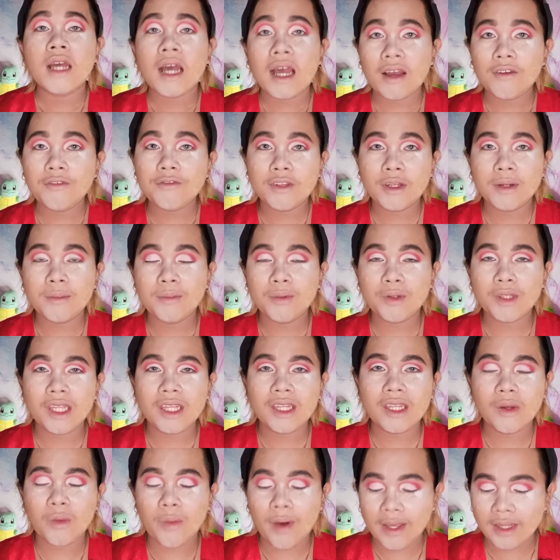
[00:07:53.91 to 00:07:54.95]
After
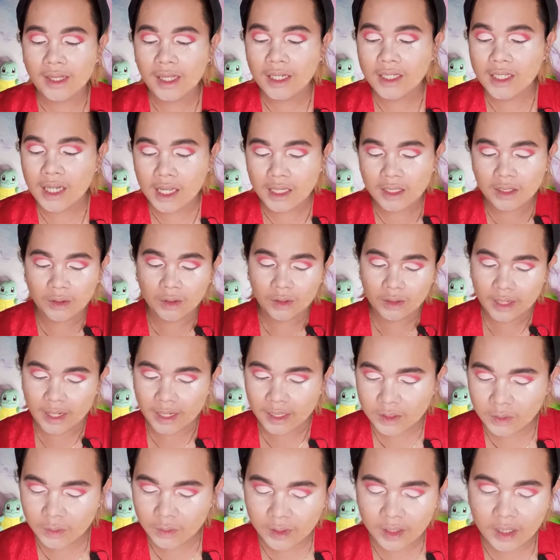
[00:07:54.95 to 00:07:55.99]
putting the white eyeshadow,
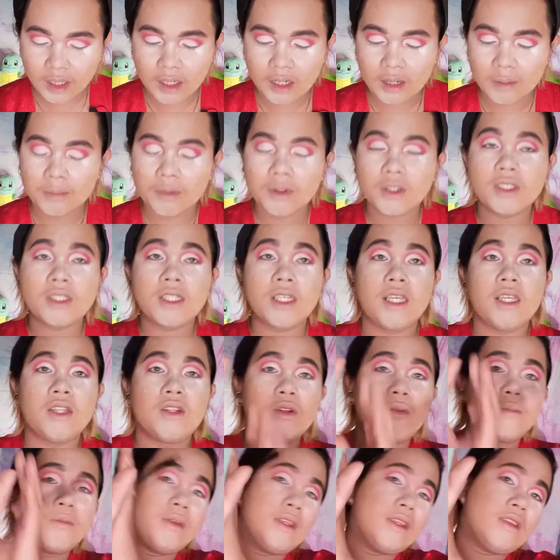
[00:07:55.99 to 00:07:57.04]
next we're gonna proceed
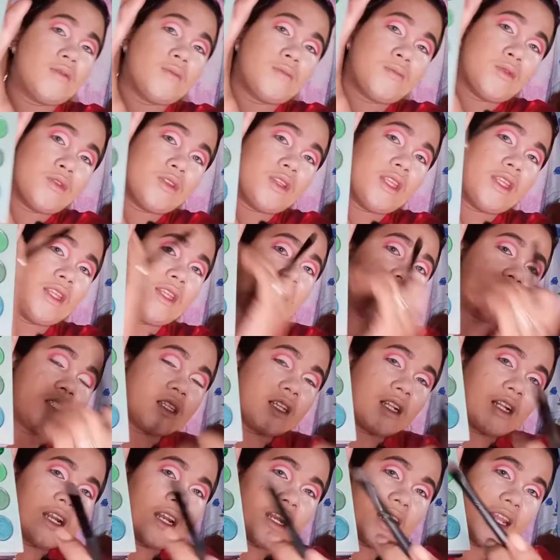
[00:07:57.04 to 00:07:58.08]
in put putting this
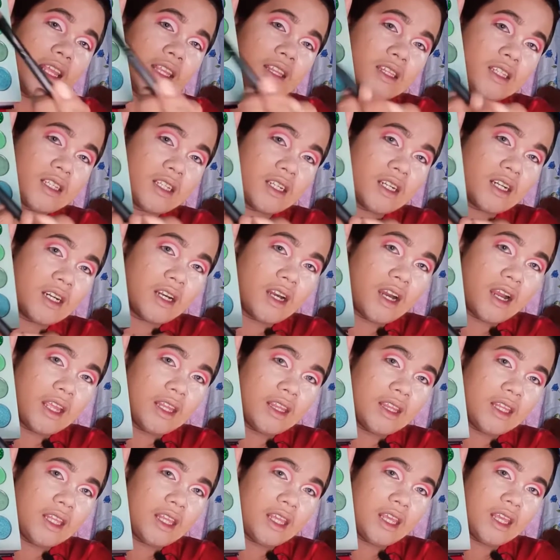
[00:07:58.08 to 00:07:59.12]
glitter
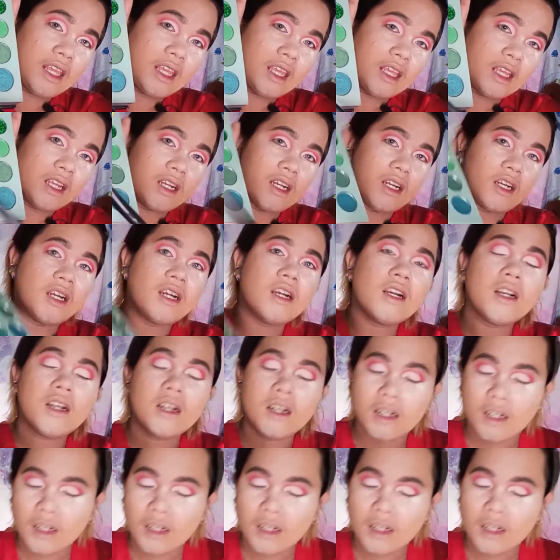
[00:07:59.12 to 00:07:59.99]
right here.